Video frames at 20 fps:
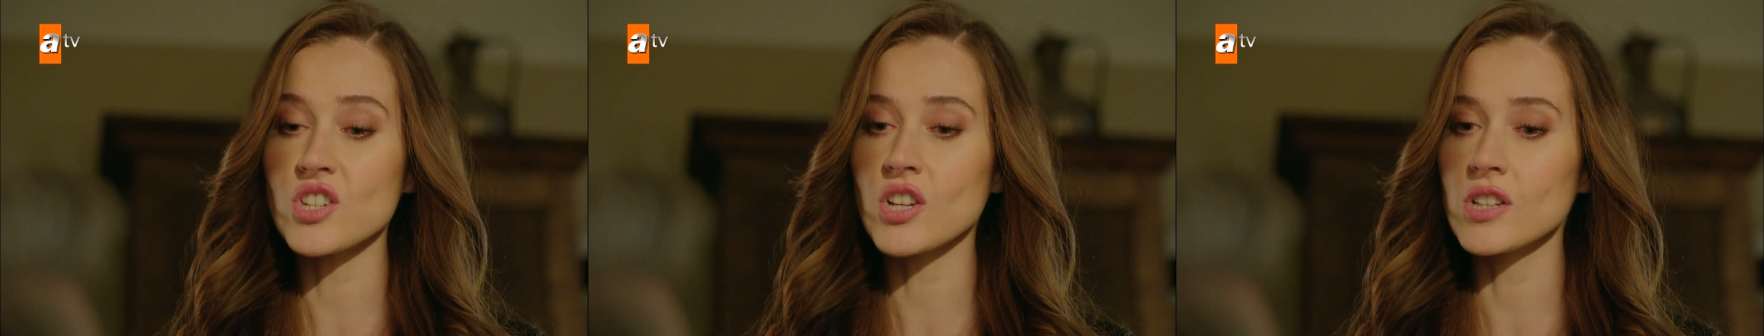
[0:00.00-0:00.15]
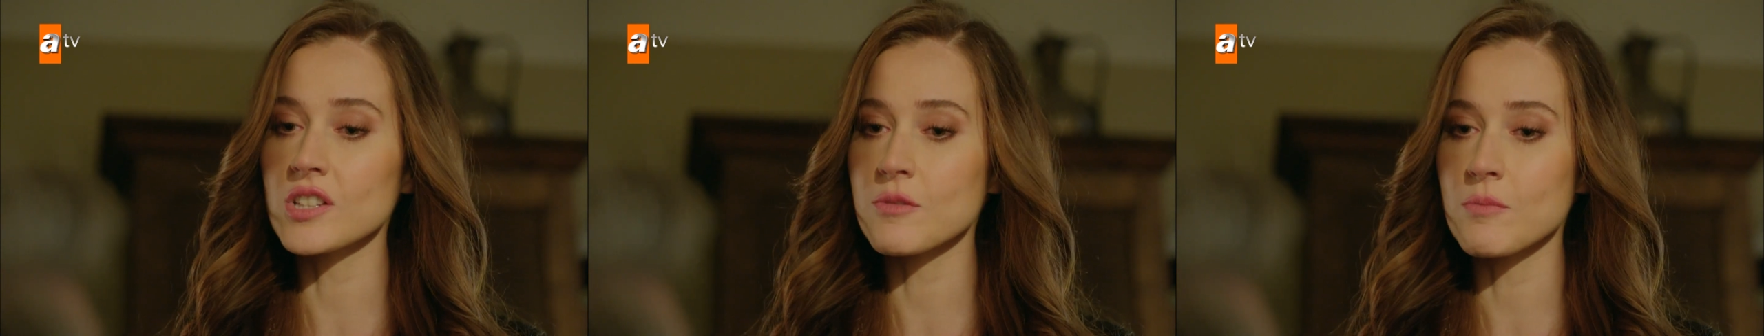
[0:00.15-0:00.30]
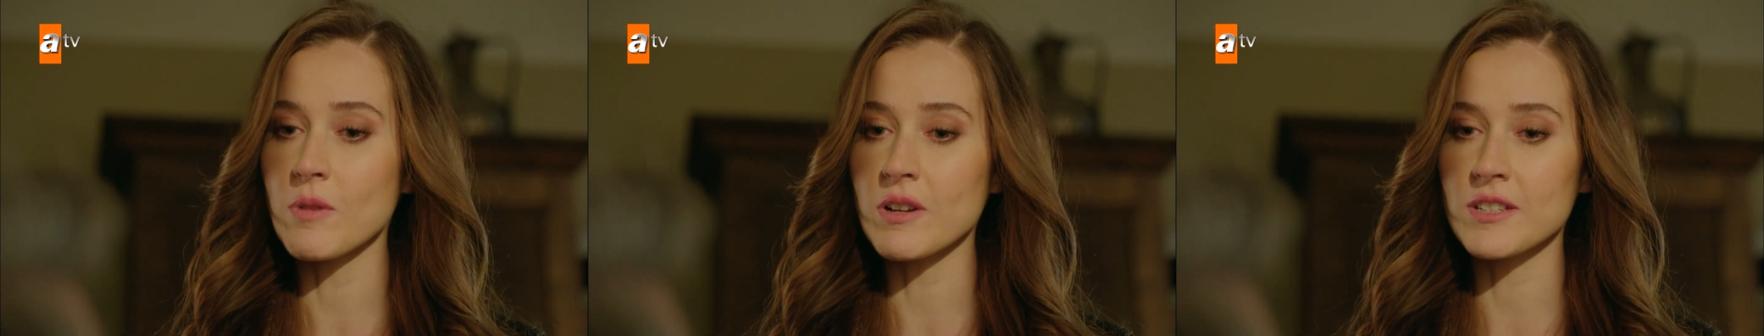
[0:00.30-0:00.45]

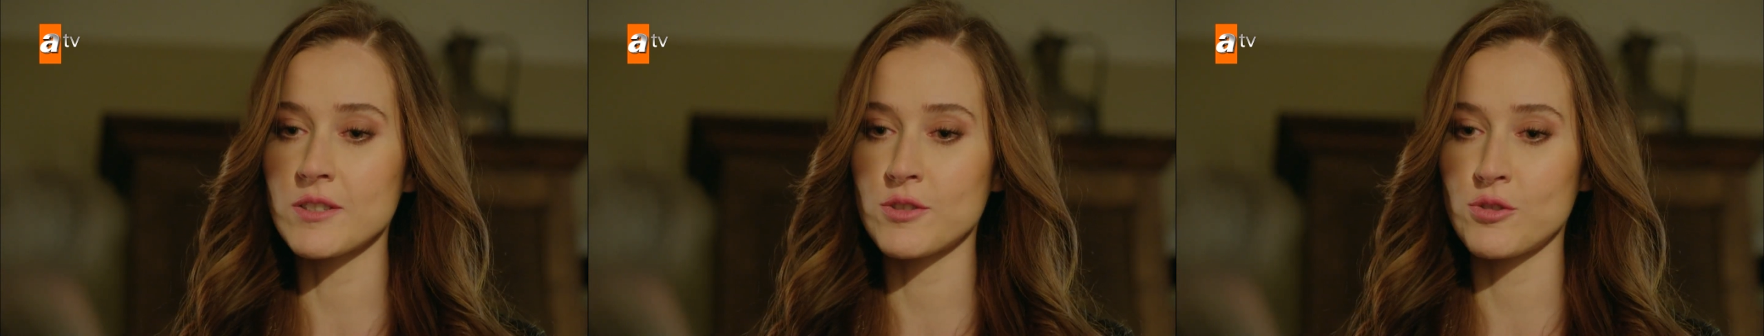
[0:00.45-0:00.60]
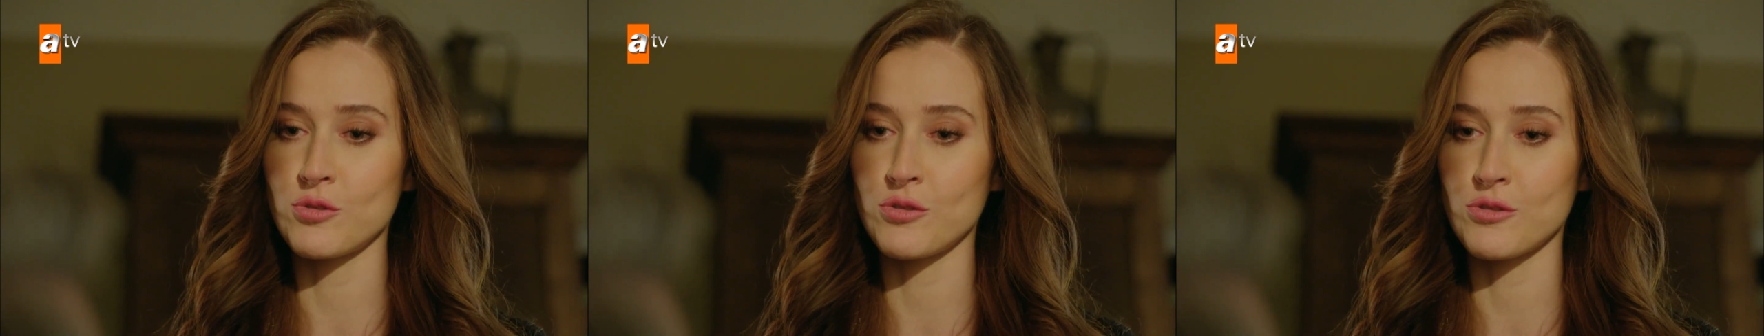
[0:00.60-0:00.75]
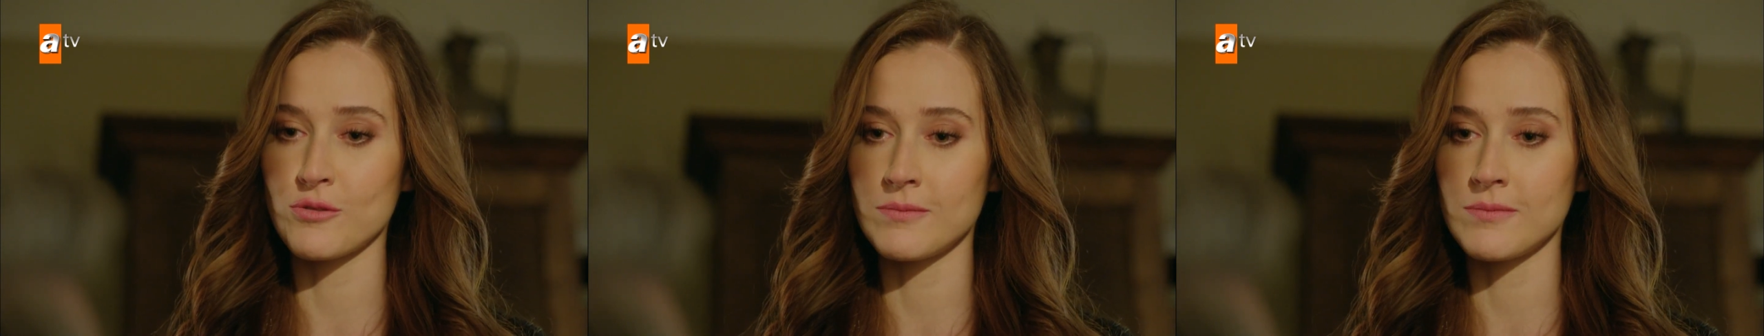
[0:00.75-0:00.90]
çalışmak
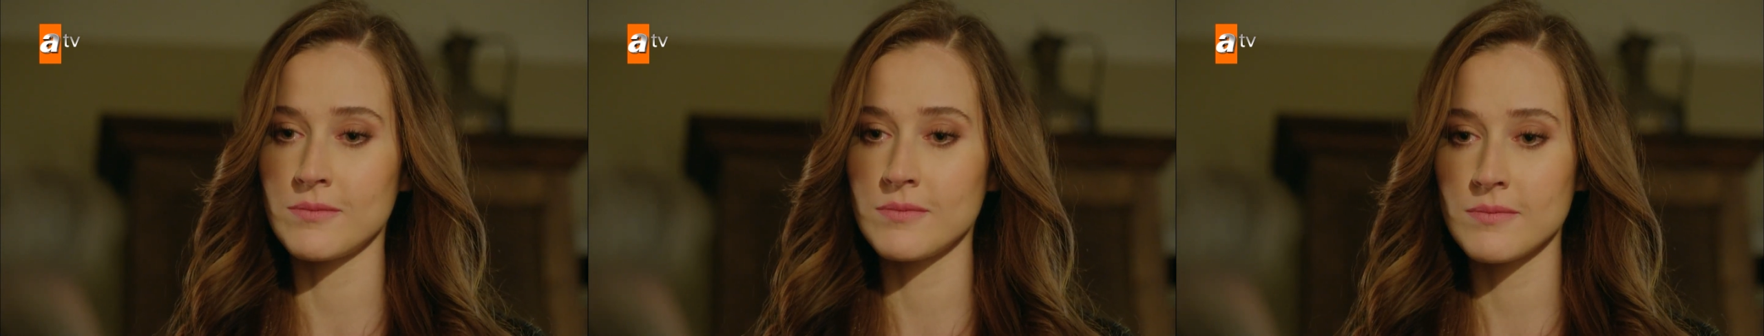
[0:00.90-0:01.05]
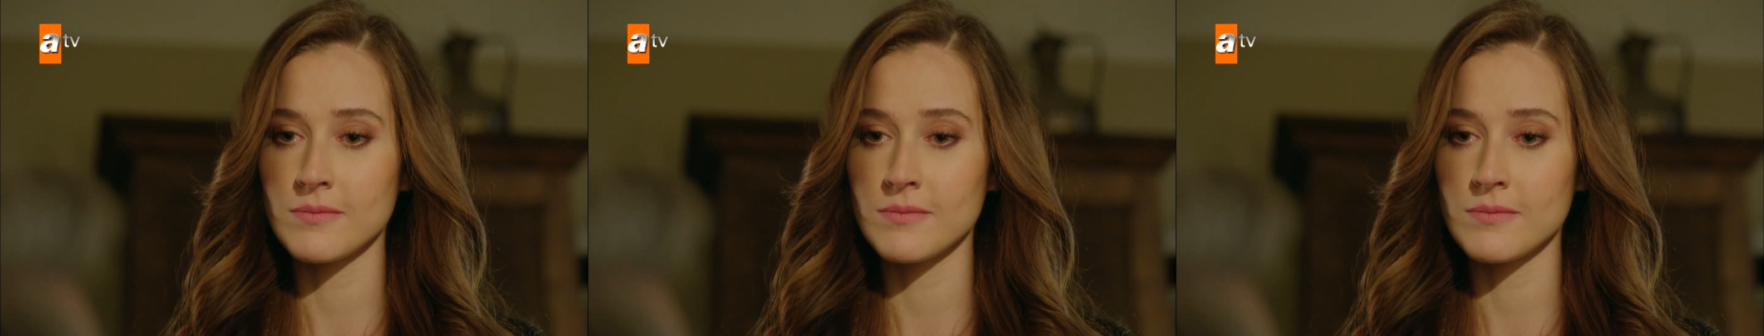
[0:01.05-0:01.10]
istiyorum.